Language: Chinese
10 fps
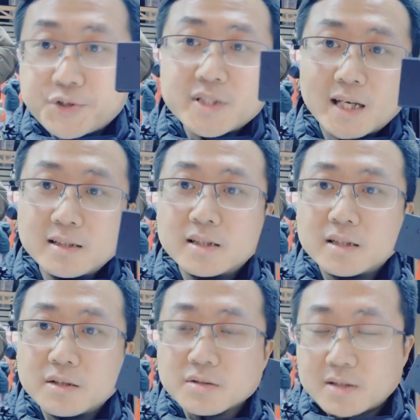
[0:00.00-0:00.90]
之前
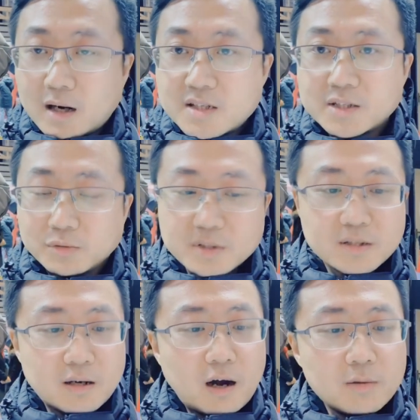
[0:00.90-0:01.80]
的 EOS R 使用的
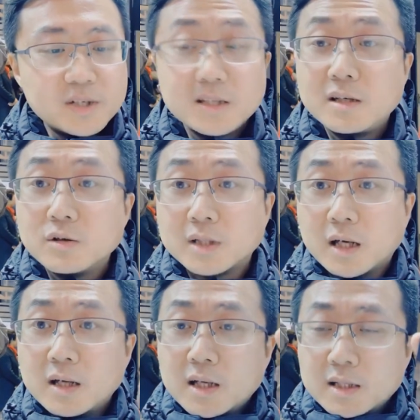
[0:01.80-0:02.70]
是 LP E 六的